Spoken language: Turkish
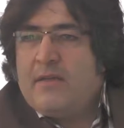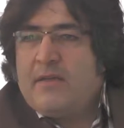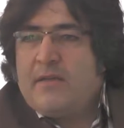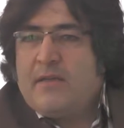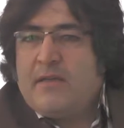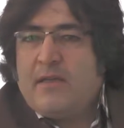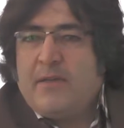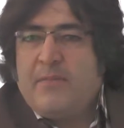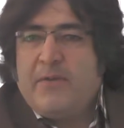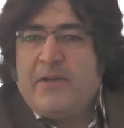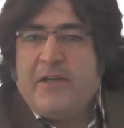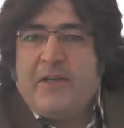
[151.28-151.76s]

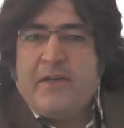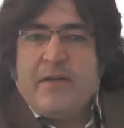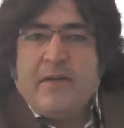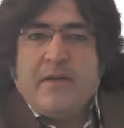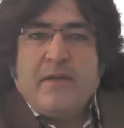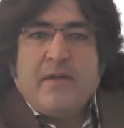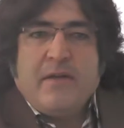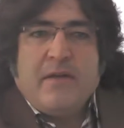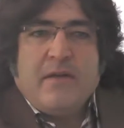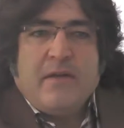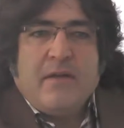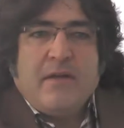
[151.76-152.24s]
Tabi
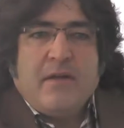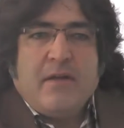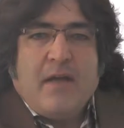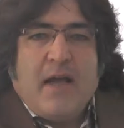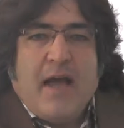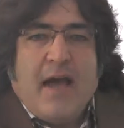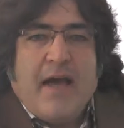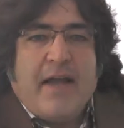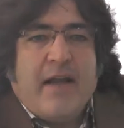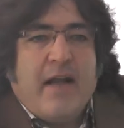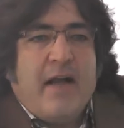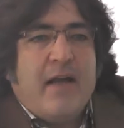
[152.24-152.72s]

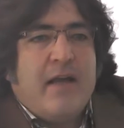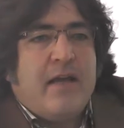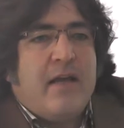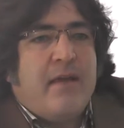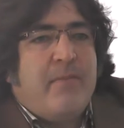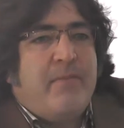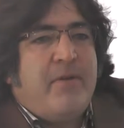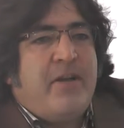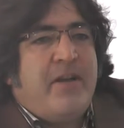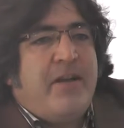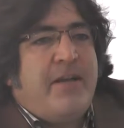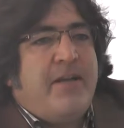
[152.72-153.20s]

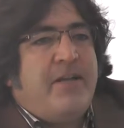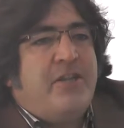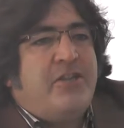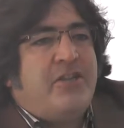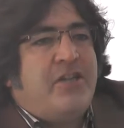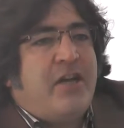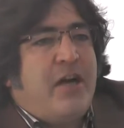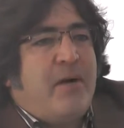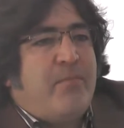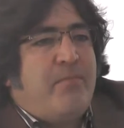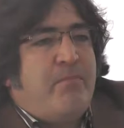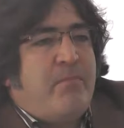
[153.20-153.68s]
herhangi bir
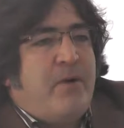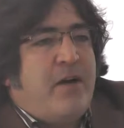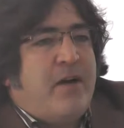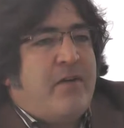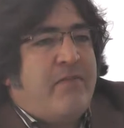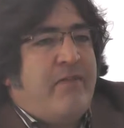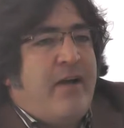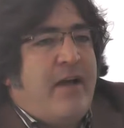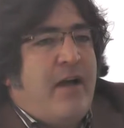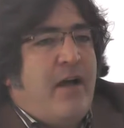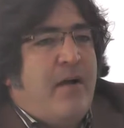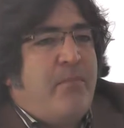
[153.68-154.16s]
iş
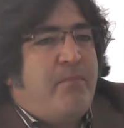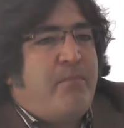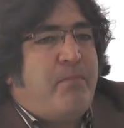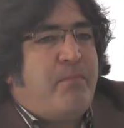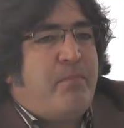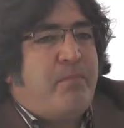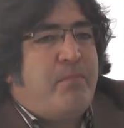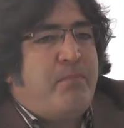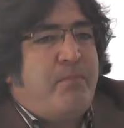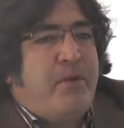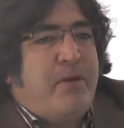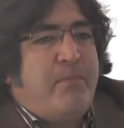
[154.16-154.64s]
yapmak veya
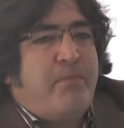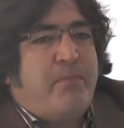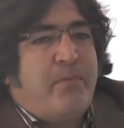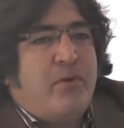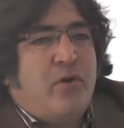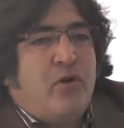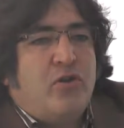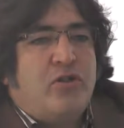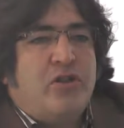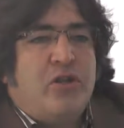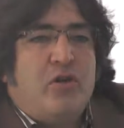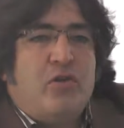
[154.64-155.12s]
bir
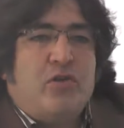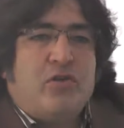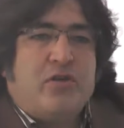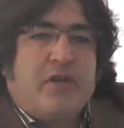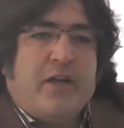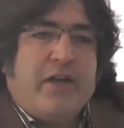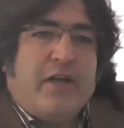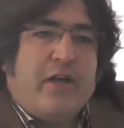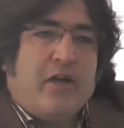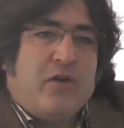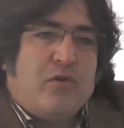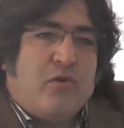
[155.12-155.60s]
proje
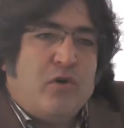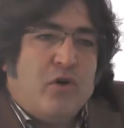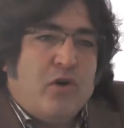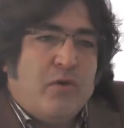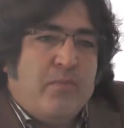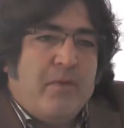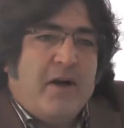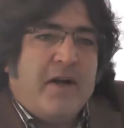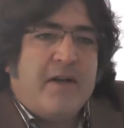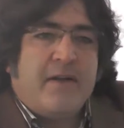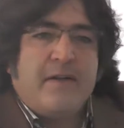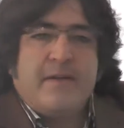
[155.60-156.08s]
ortaya
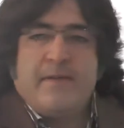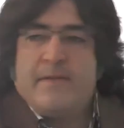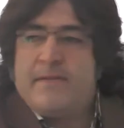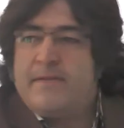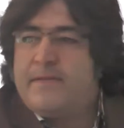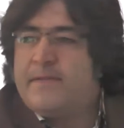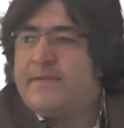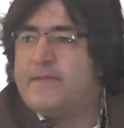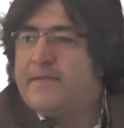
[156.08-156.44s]
koymak